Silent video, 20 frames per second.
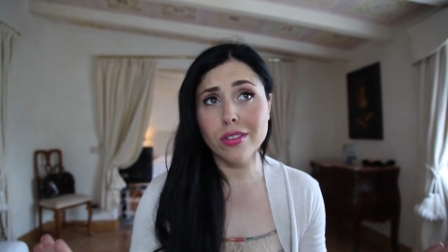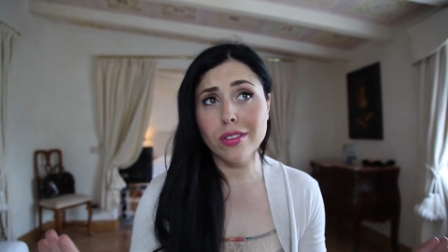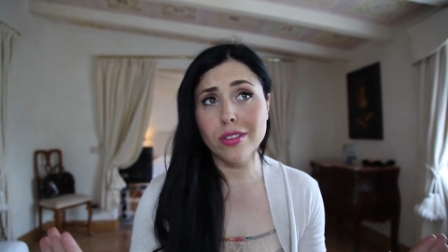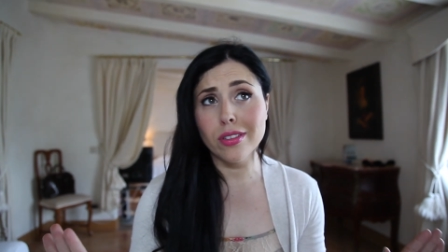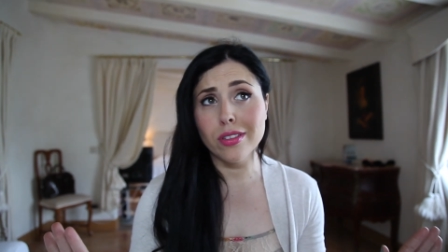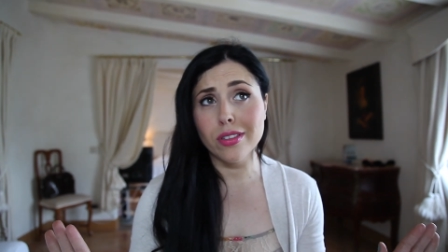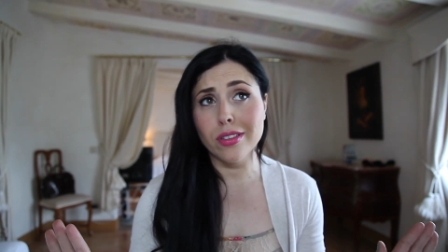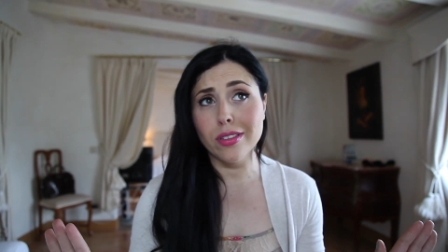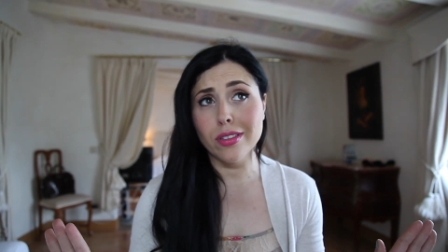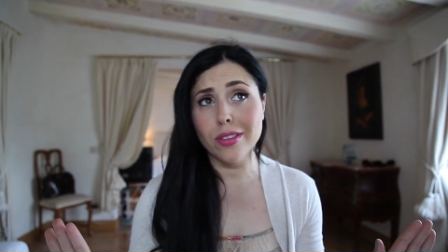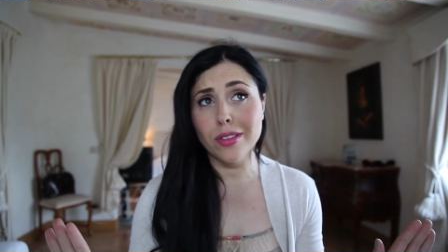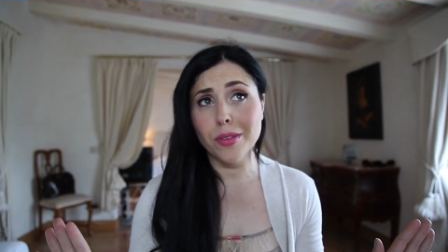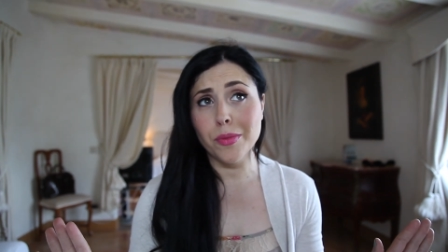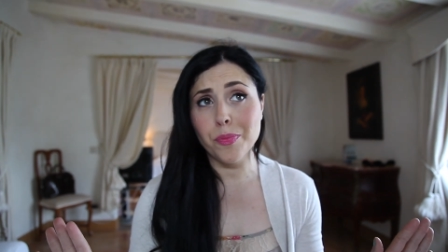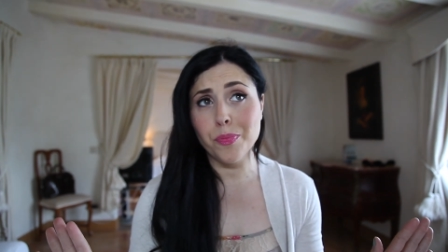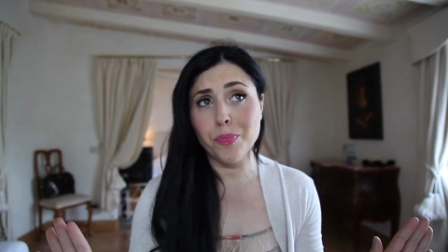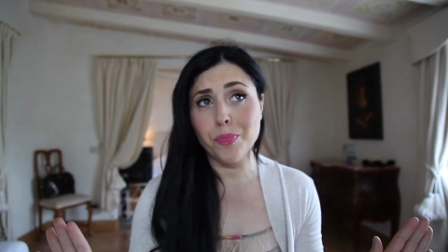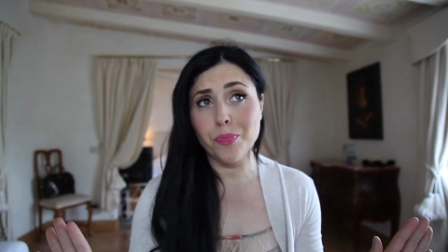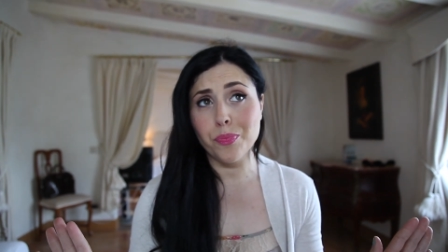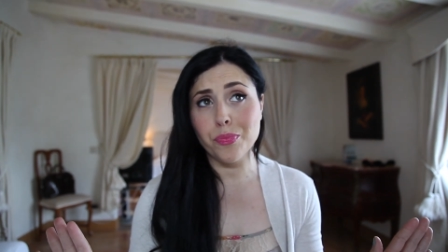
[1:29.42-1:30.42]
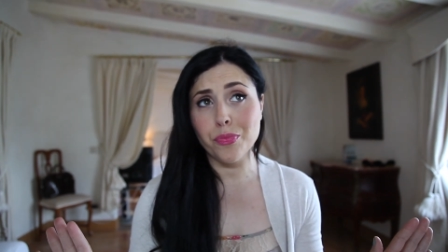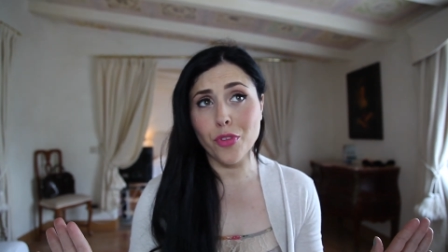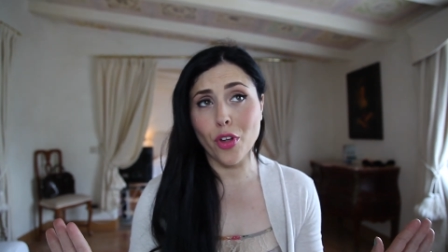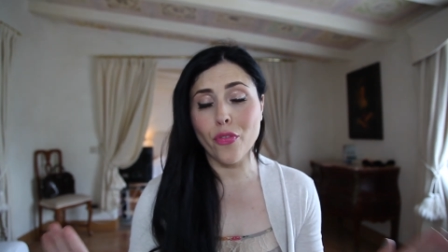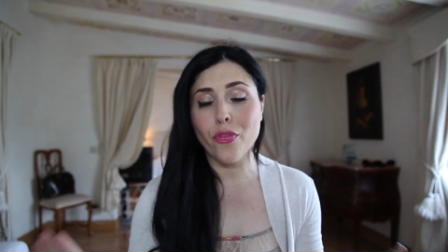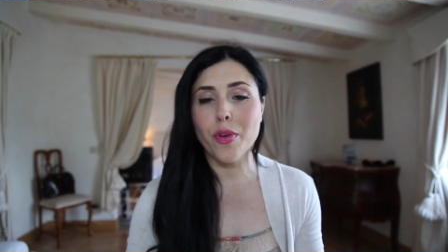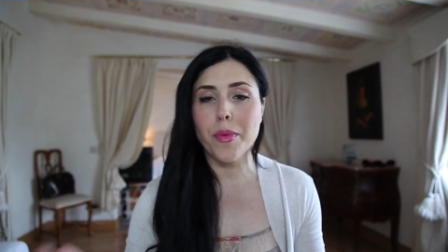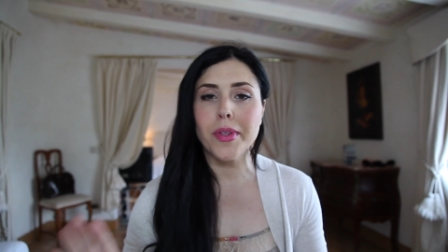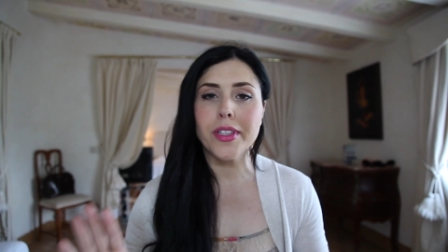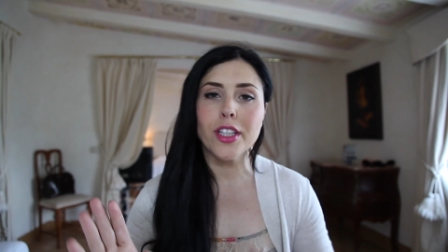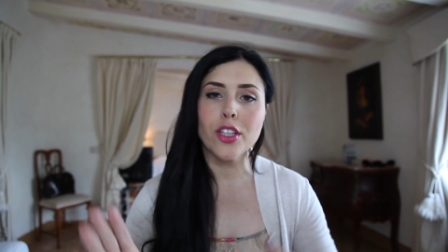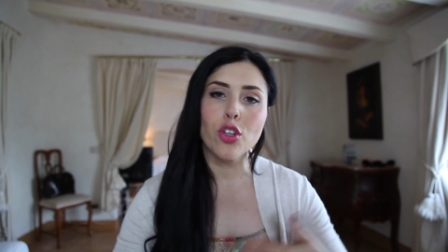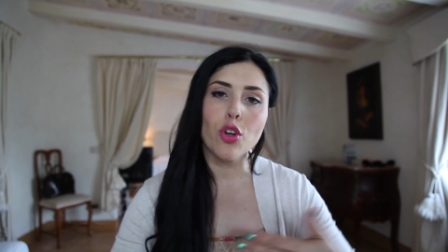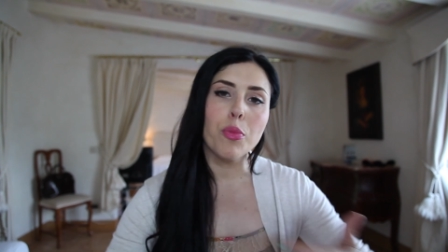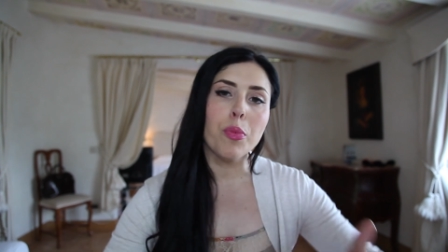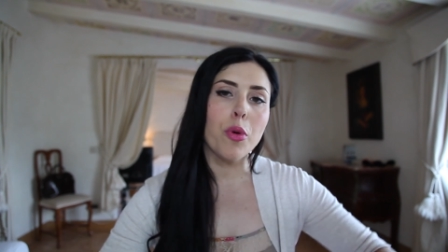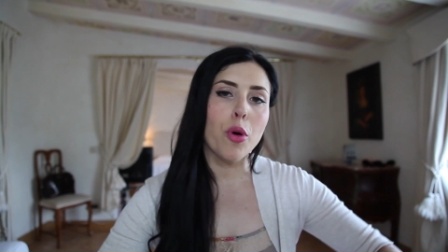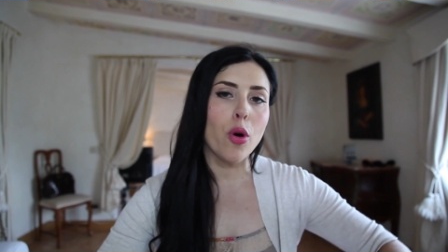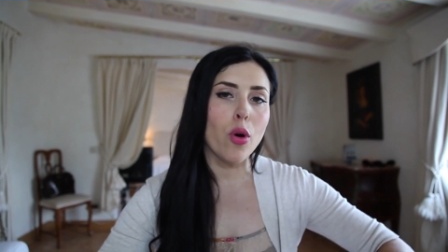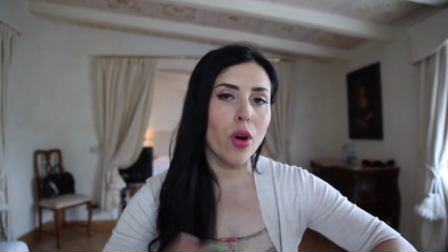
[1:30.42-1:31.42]
Um, ovviamente
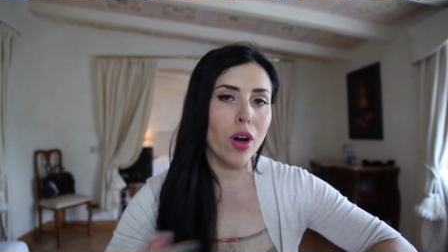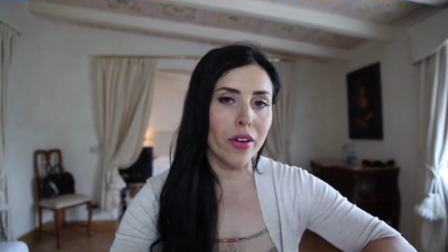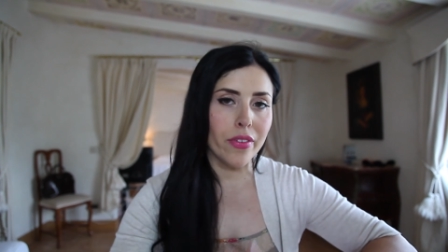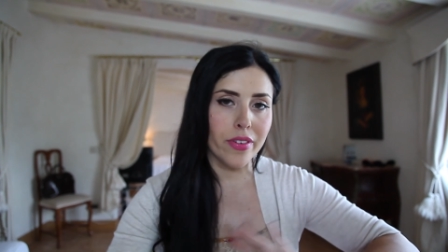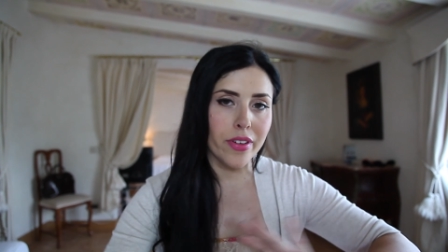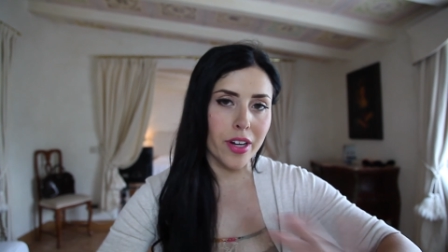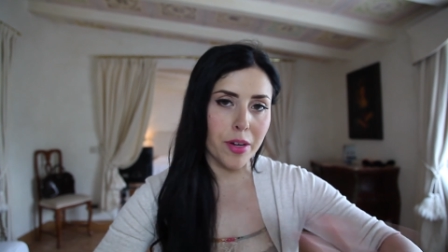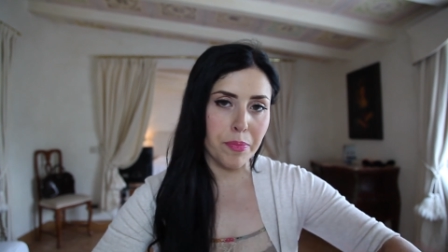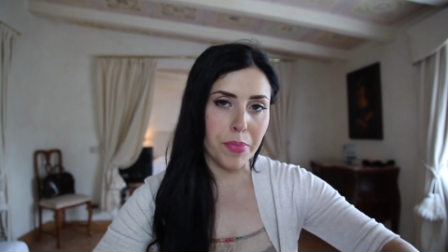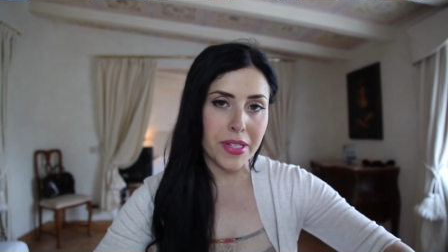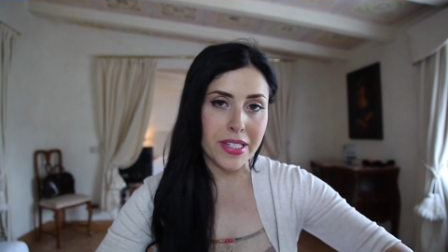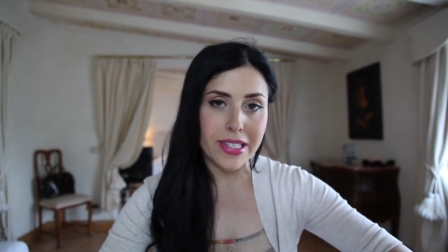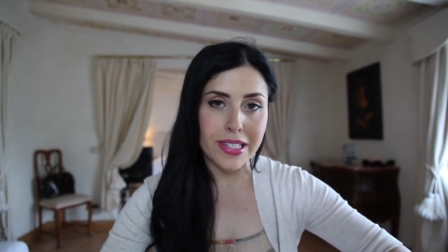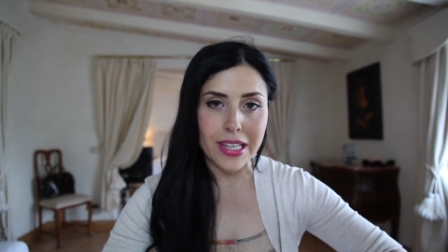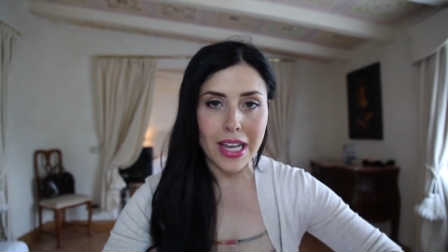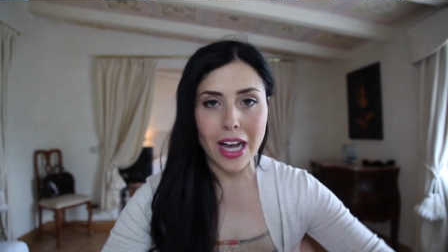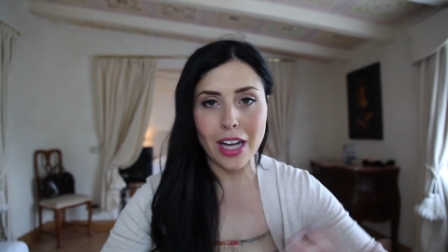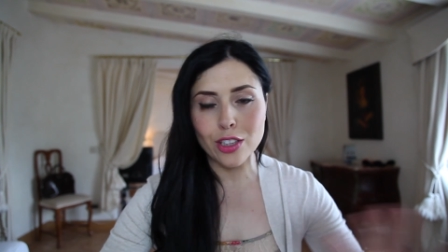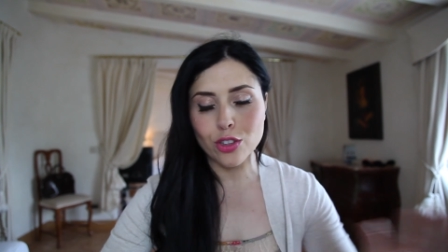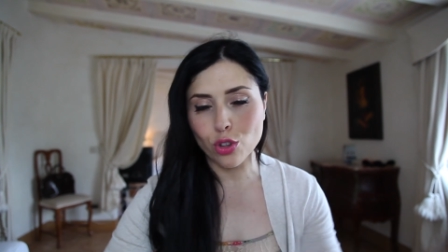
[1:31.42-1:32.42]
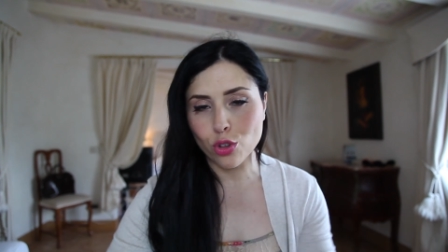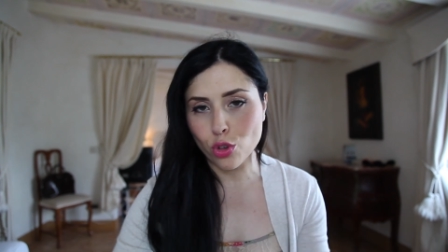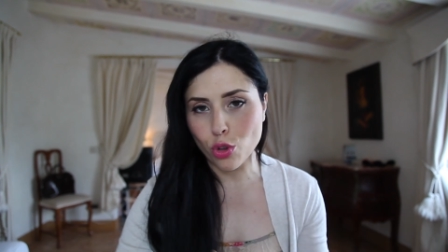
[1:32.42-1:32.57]
dopo aver passato,